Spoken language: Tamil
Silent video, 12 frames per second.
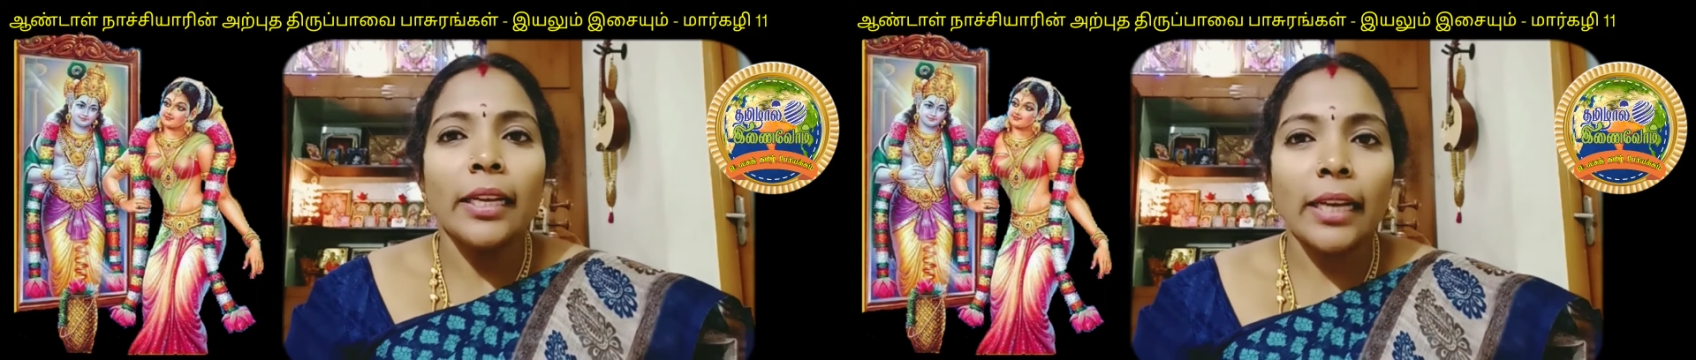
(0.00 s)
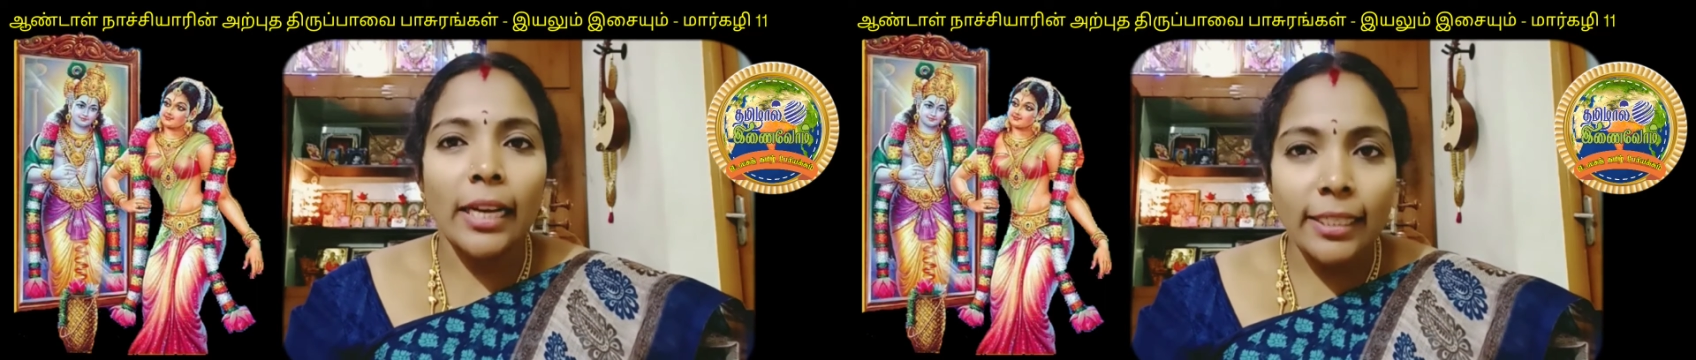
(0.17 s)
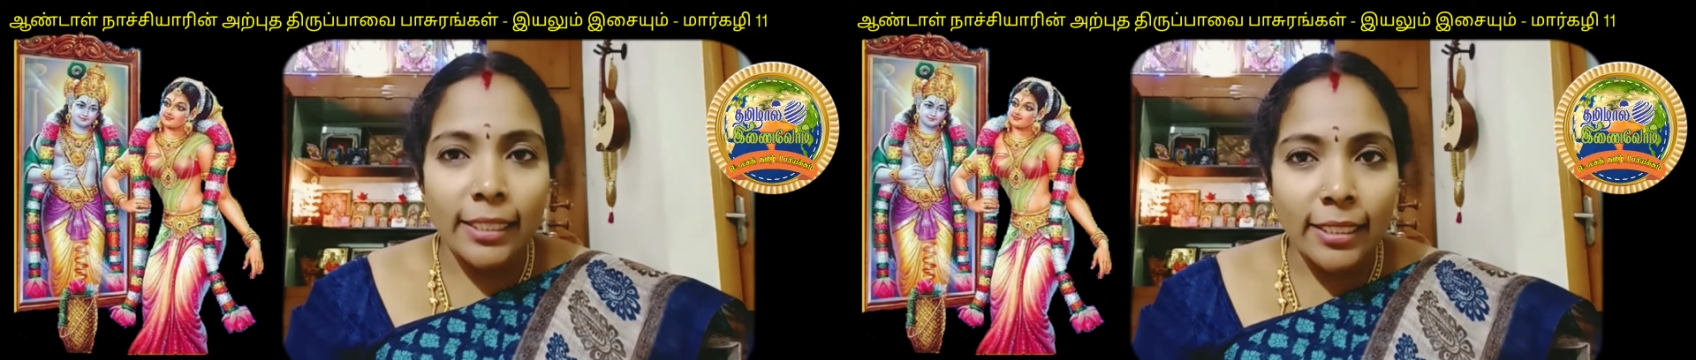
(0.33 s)

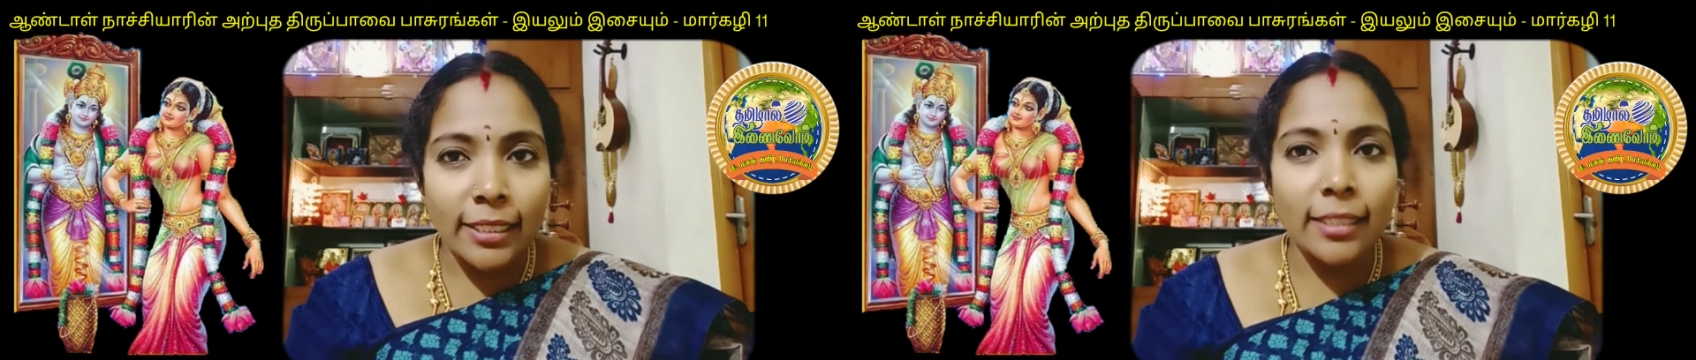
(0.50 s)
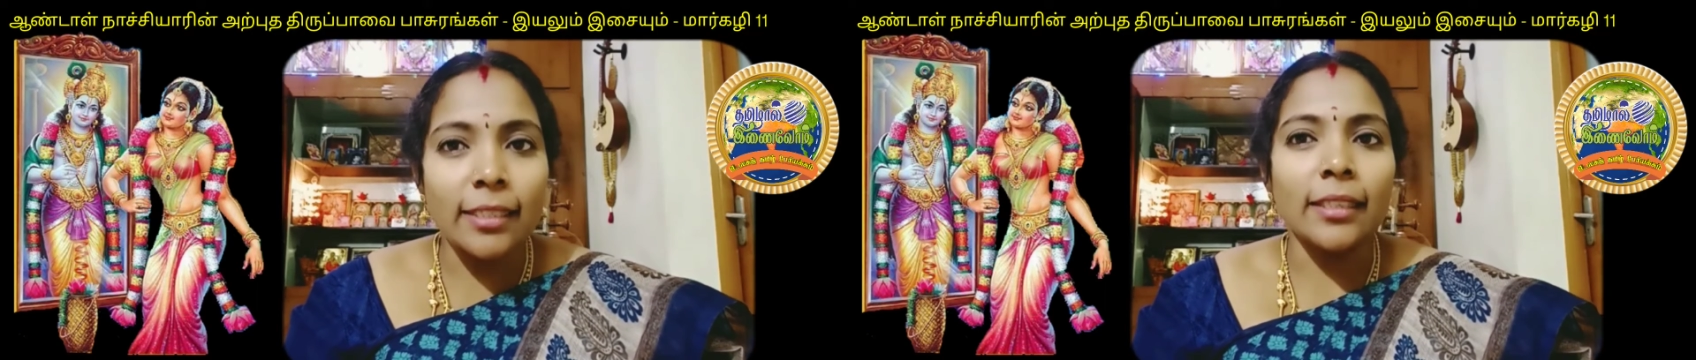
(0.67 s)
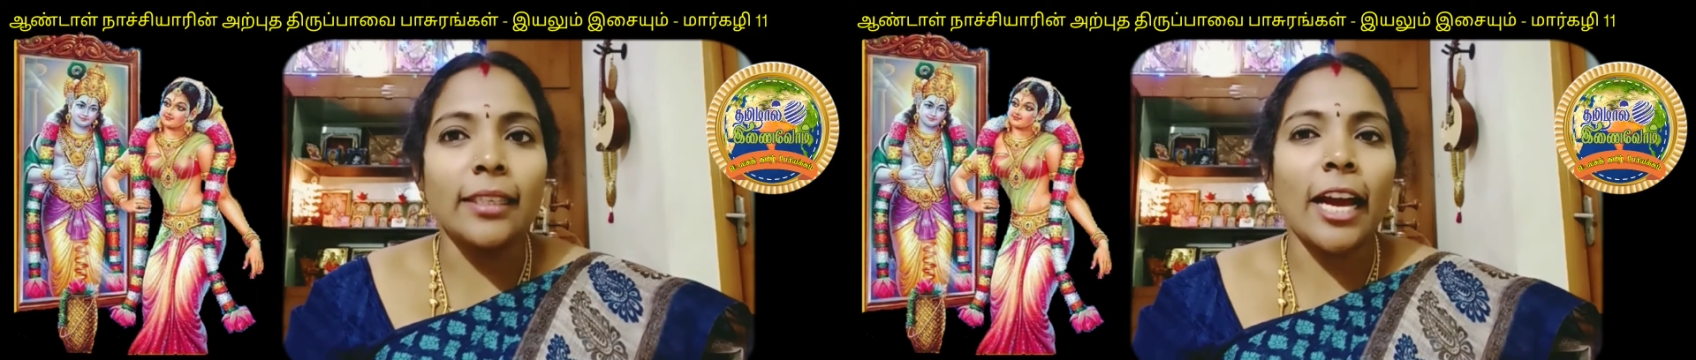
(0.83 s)
கற்று
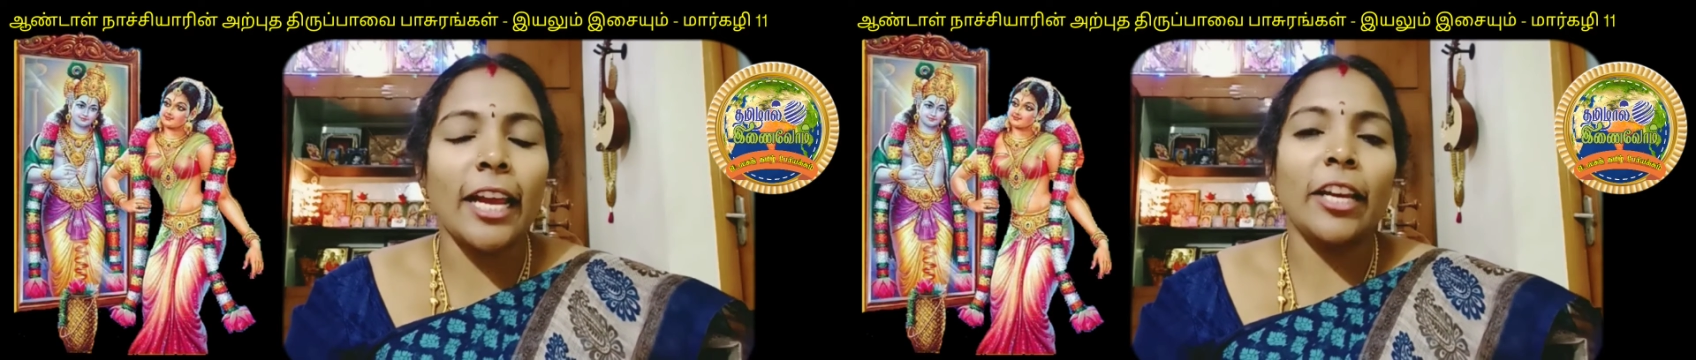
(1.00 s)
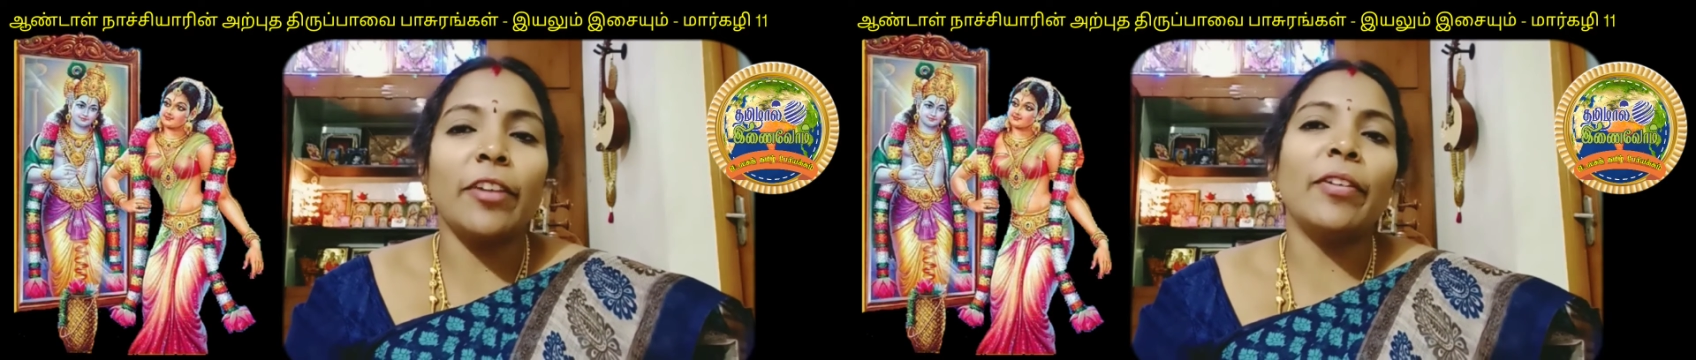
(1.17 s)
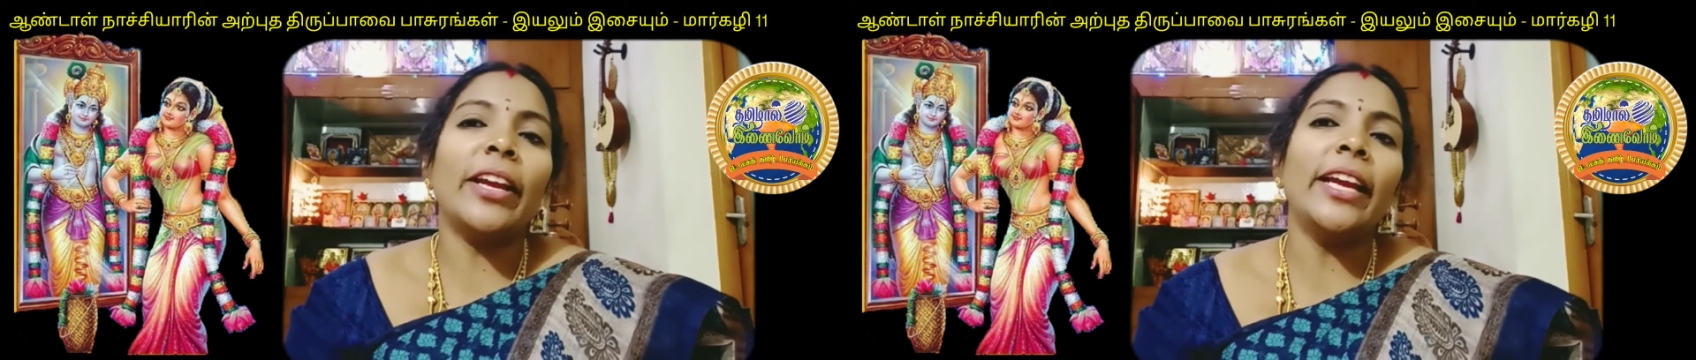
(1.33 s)

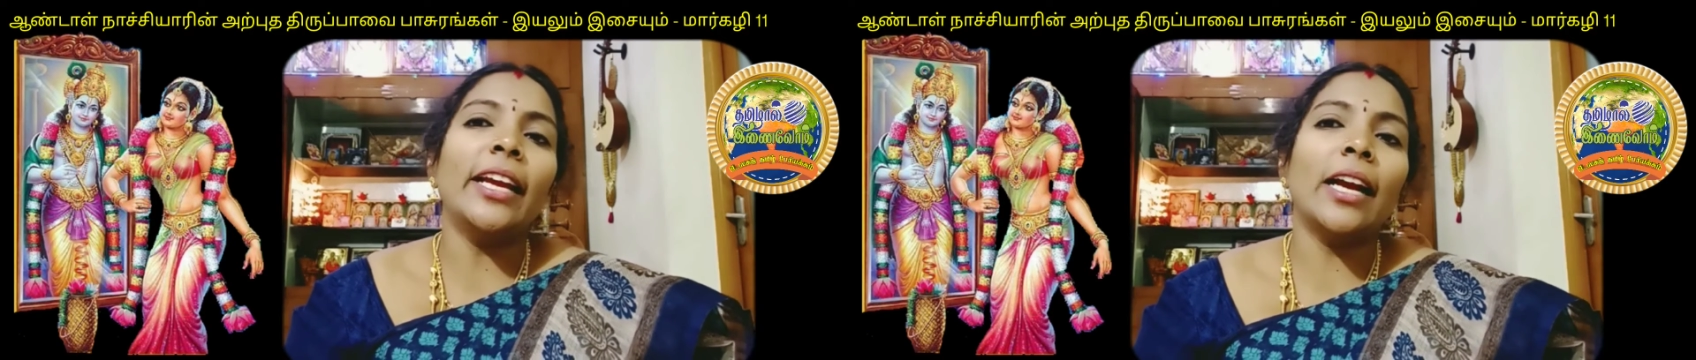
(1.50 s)
கறவை